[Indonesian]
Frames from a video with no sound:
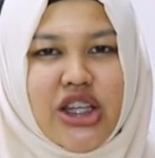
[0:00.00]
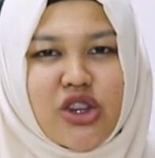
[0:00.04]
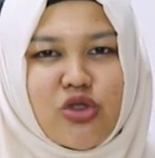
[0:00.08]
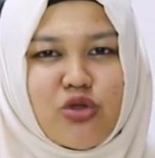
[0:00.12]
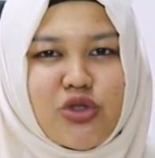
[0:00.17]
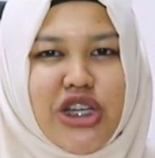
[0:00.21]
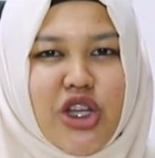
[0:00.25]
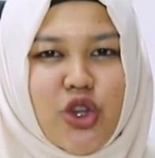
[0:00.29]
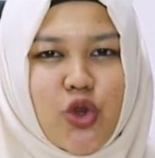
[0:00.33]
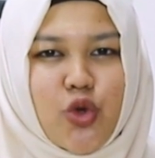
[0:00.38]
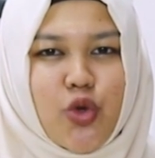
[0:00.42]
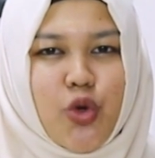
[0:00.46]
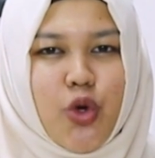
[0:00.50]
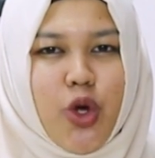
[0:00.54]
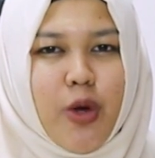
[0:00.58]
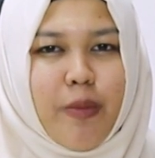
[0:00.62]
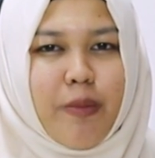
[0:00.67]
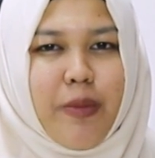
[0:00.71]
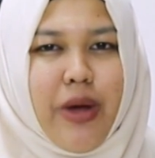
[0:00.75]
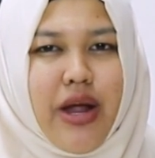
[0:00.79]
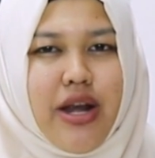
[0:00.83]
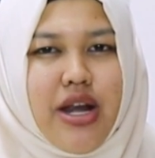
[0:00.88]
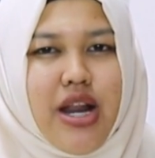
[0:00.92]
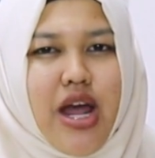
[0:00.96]
jatuh
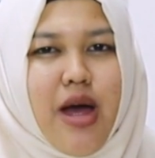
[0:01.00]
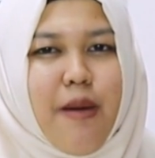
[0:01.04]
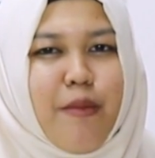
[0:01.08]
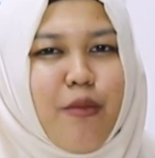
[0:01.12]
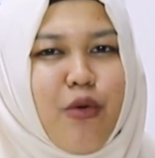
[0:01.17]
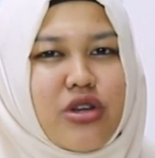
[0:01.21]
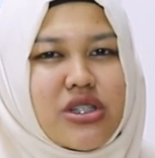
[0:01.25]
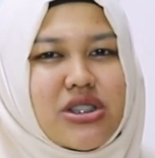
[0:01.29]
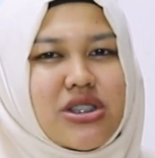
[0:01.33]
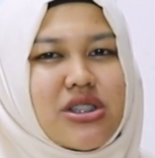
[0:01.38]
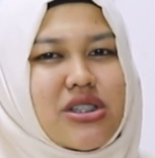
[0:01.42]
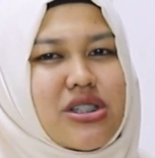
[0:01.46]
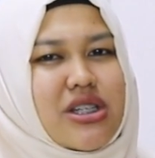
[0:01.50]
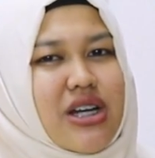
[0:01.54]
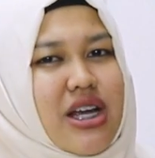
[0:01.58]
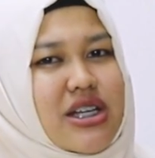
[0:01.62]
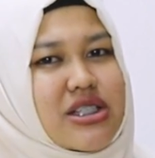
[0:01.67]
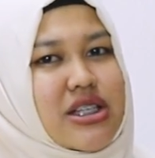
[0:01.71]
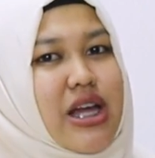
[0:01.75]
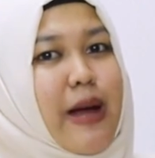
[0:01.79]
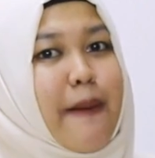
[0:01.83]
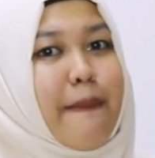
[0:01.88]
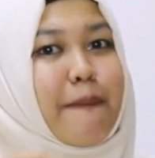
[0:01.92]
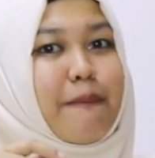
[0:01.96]
kepada mochi
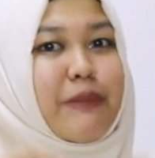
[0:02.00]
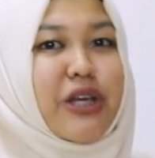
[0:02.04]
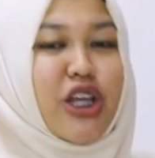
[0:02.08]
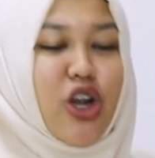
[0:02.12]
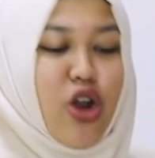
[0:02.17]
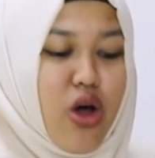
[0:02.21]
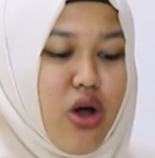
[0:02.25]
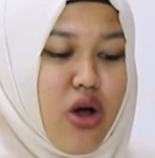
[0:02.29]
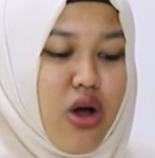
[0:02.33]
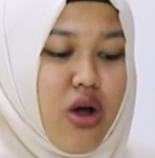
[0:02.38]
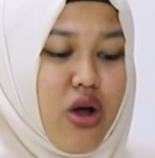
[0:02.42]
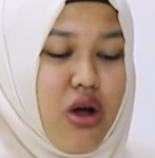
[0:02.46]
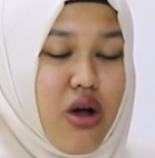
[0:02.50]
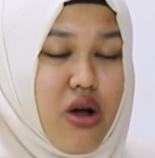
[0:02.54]
rasa Milo.